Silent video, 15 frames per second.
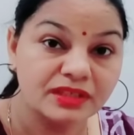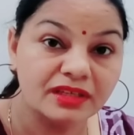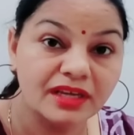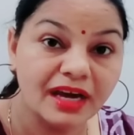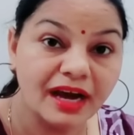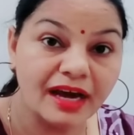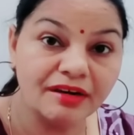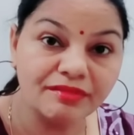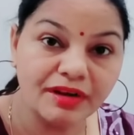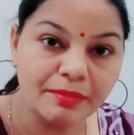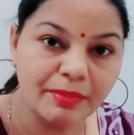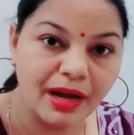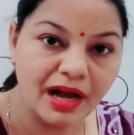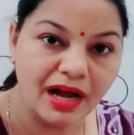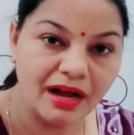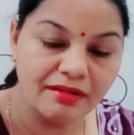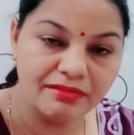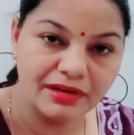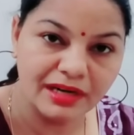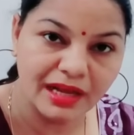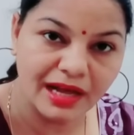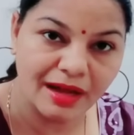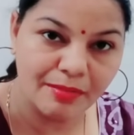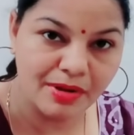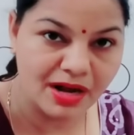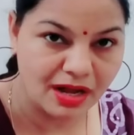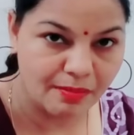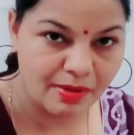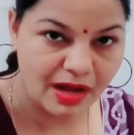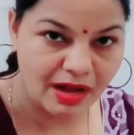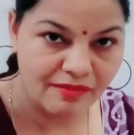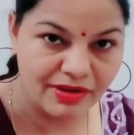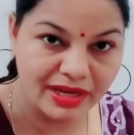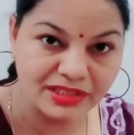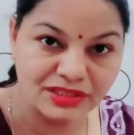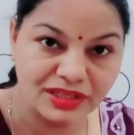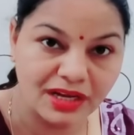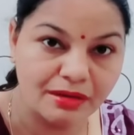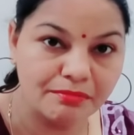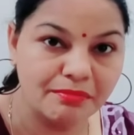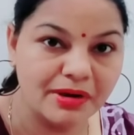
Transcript: ग्यारहवा भाव लाभ का भाव है जहां